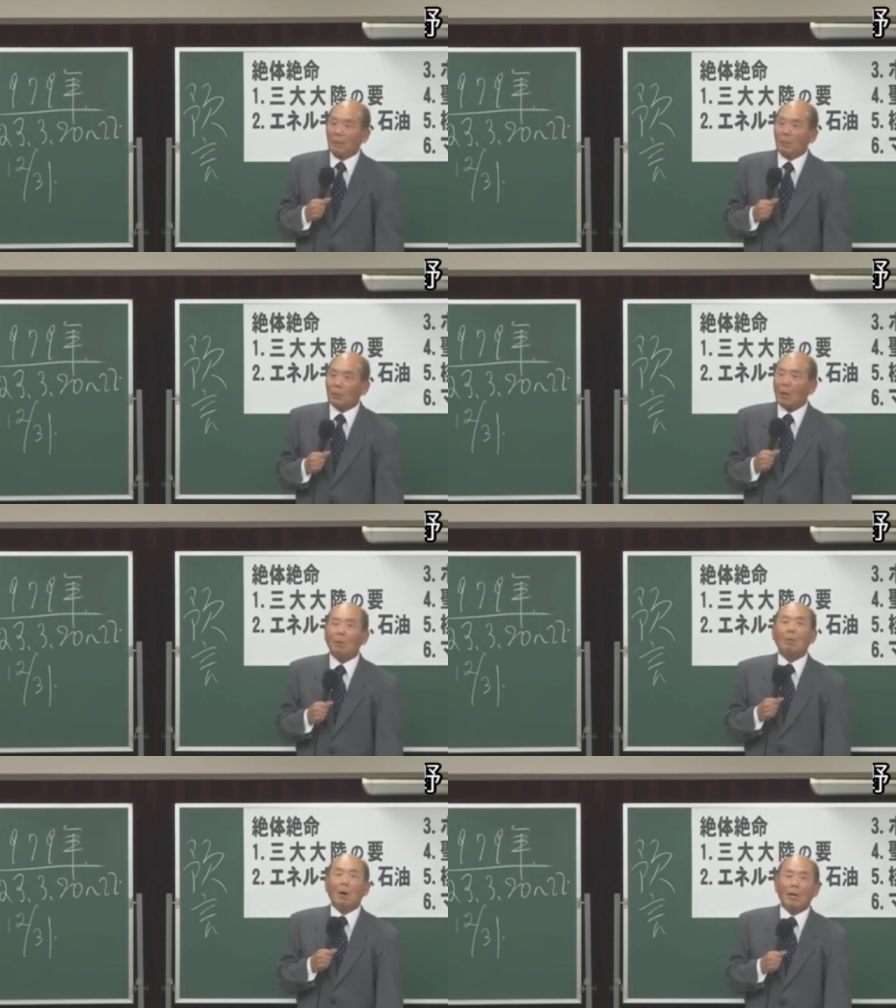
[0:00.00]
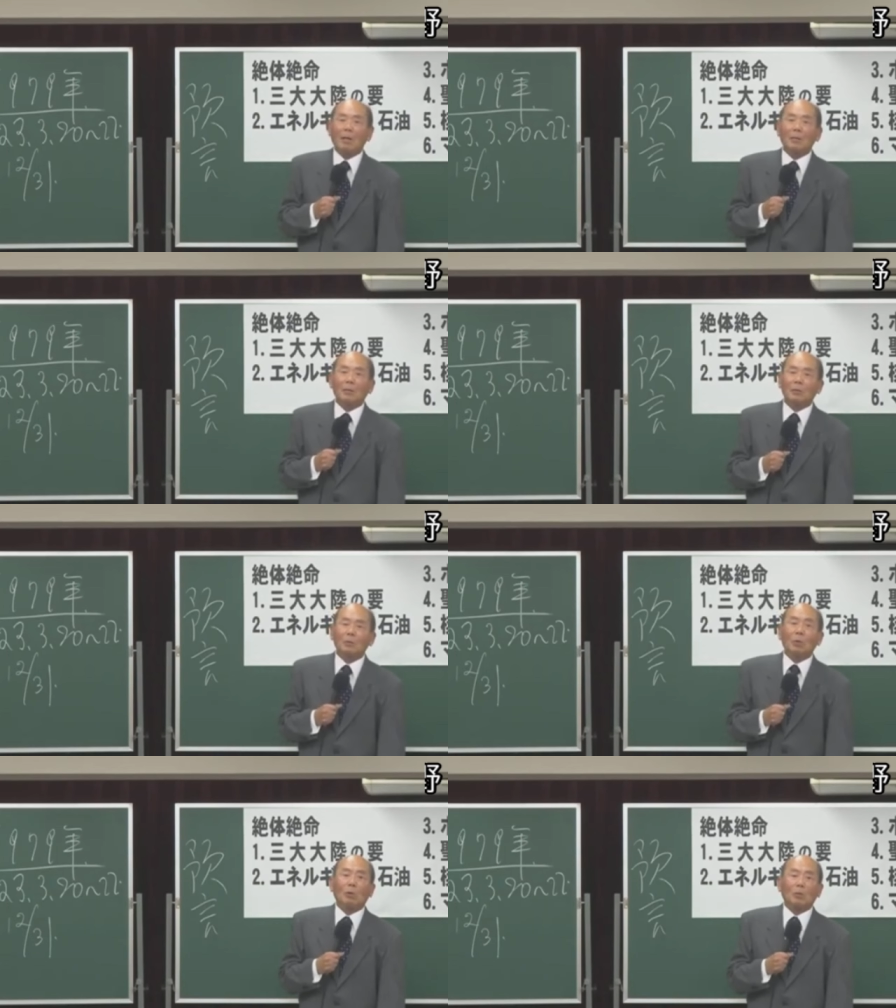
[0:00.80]
もう食べ物は中
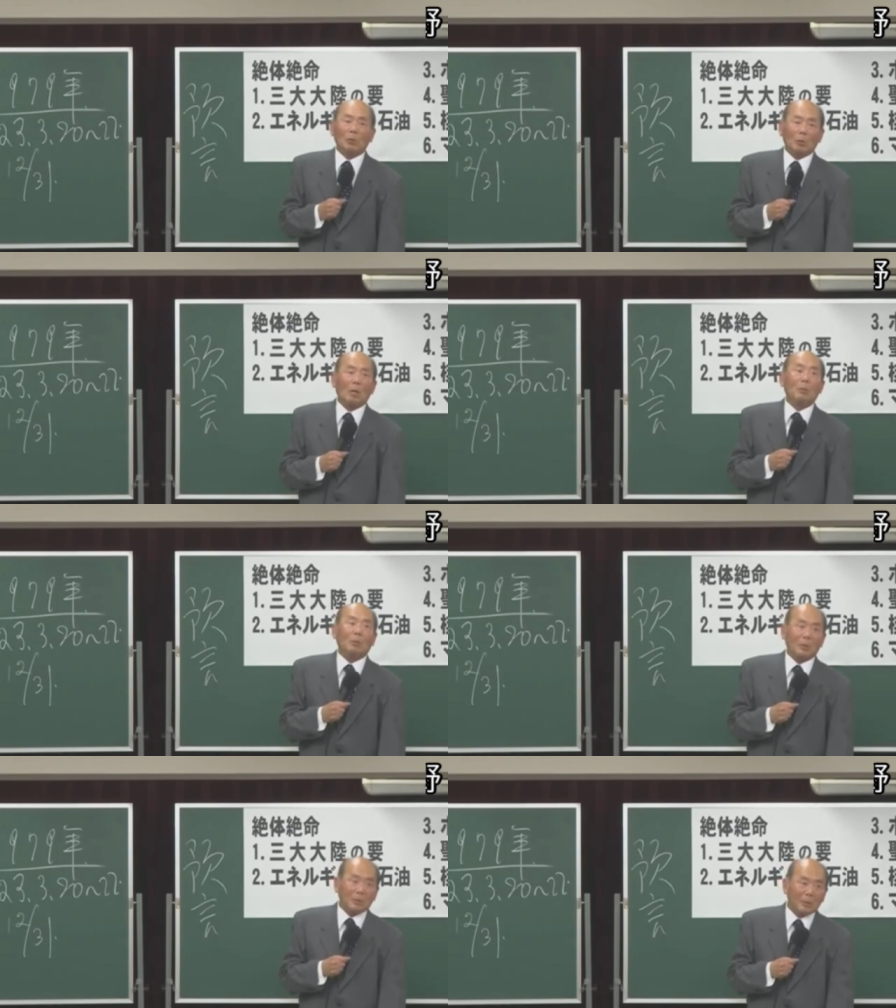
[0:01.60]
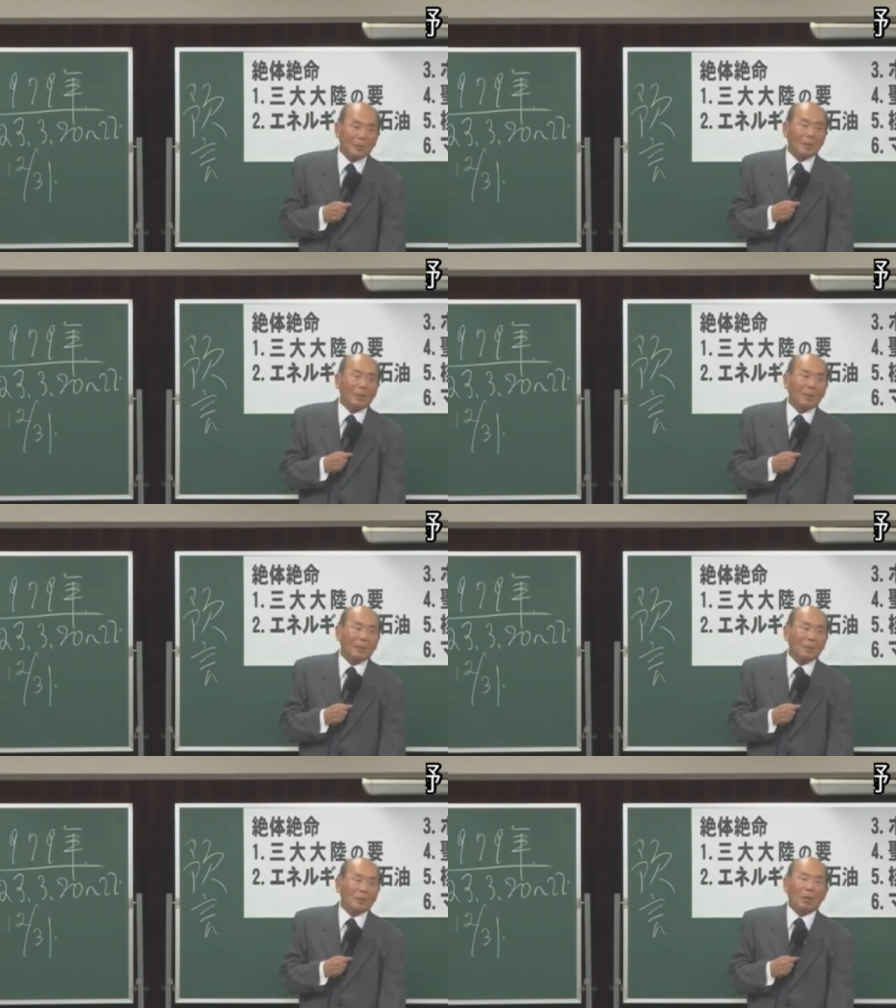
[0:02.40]
国は取ったようなもんです。
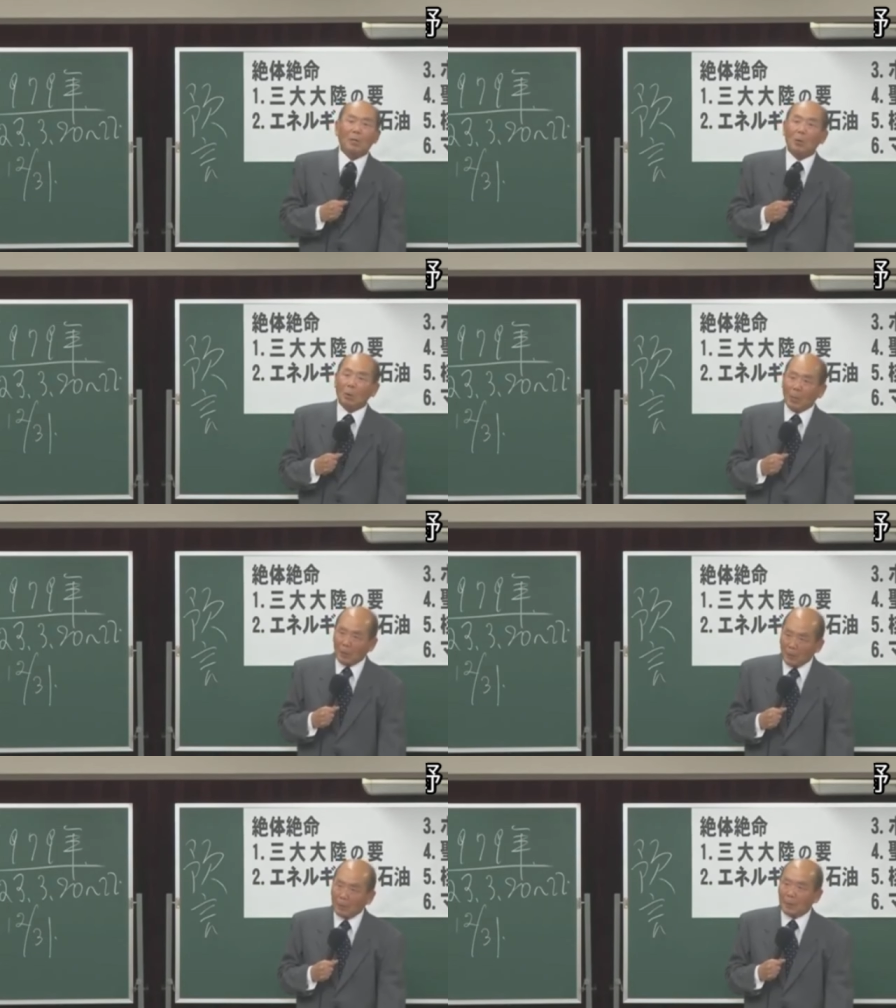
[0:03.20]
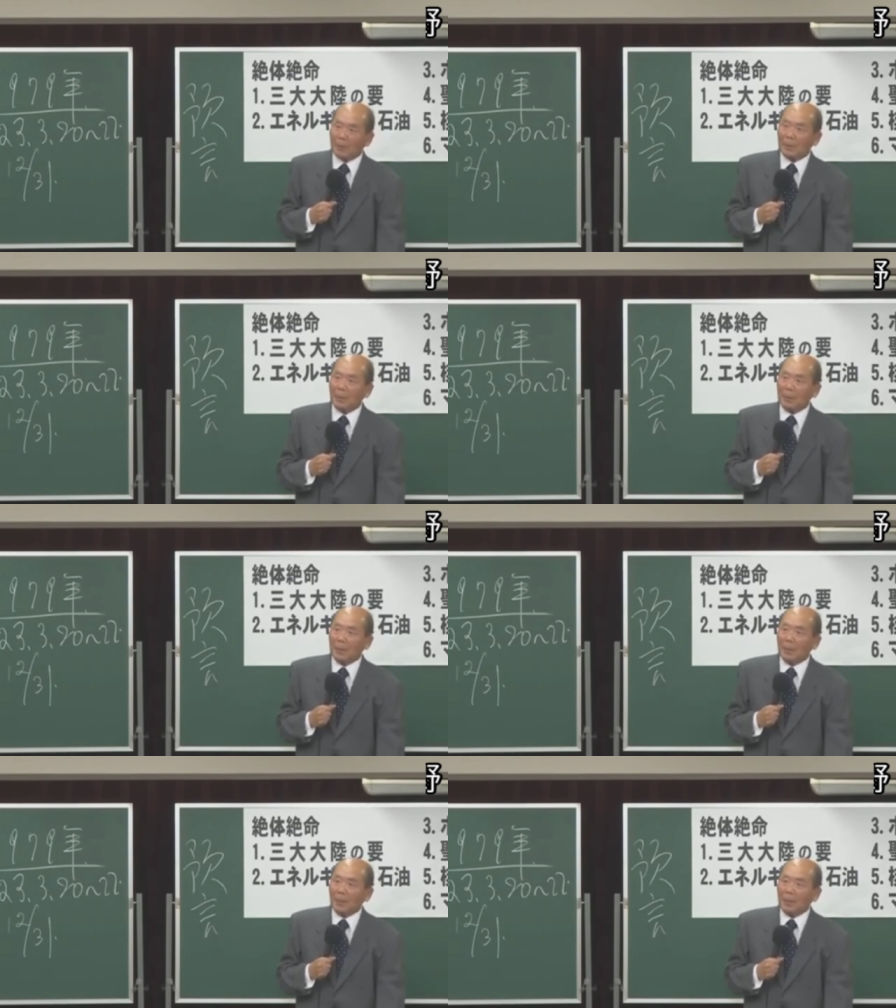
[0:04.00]
次は日本なんです。
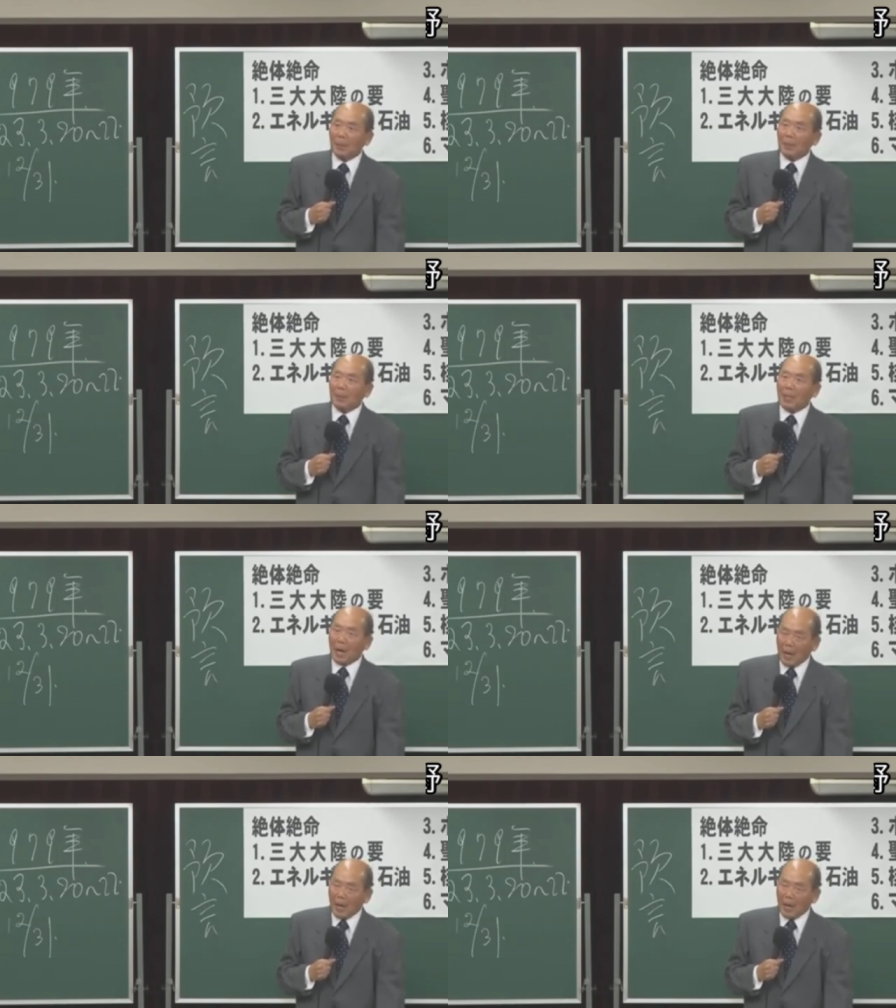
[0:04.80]
だか